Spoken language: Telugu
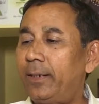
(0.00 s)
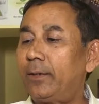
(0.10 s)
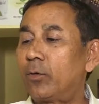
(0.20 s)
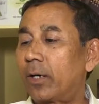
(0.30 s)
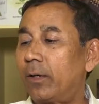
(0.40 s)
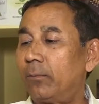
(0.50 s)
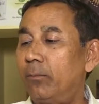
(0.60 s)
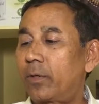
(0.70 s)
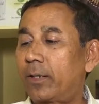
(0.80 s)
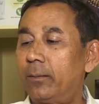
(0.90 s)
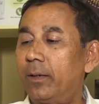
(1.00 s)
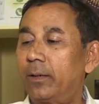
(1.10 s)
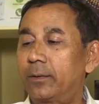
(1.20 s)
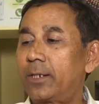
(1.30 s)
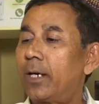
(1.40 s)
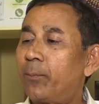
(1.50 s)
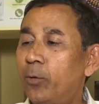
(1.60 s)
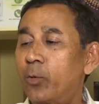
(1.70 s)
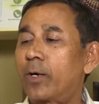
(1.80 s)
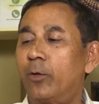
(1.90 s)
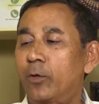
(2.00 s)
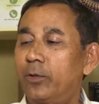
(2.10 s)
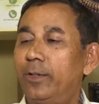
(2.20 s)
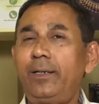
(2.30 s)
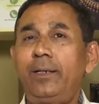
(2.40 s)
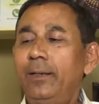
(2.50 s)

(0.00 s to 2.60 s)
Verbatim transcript: ఇంకొక ముఖ్య చాలా ప్యూర్గా ఉంటుంది